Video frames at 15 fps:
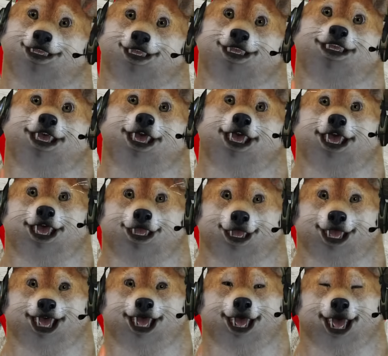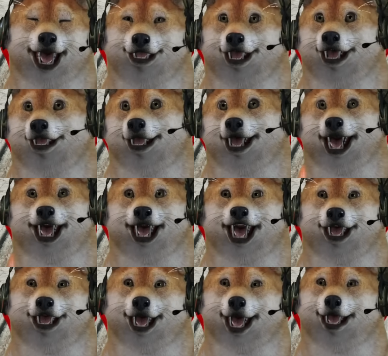salah kawan ya dengan
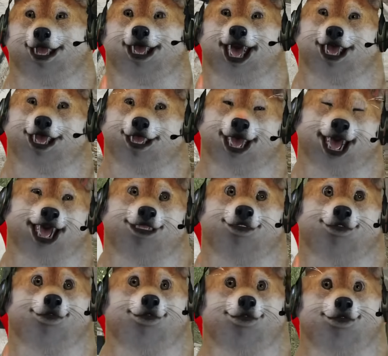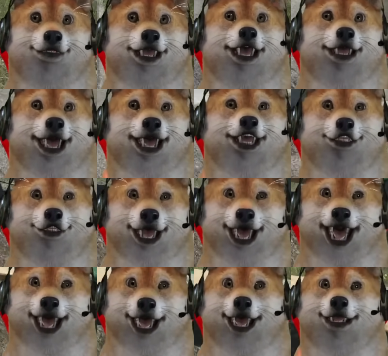datanya nggak cocok. Eh tapi sebelum itu harus
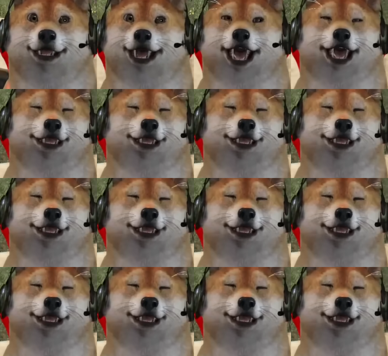dibalikin dulu.